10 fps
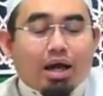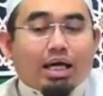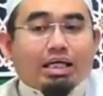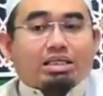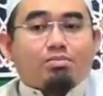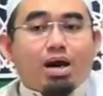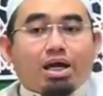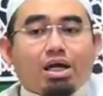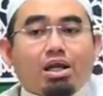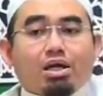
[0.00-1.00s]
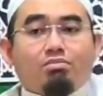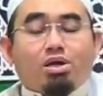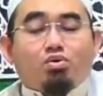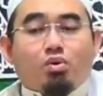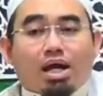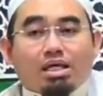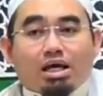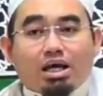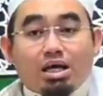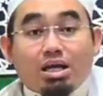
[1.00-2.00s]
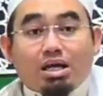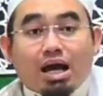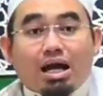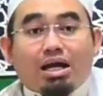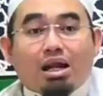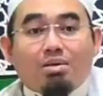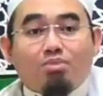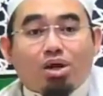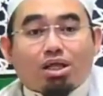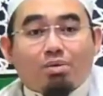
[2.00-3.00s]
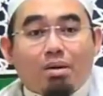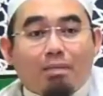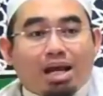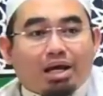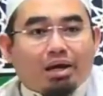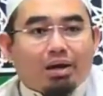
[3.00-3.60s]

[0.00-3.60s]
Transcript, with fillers: Ismail ibn Ulayyah ini adalah murid Imam Malik.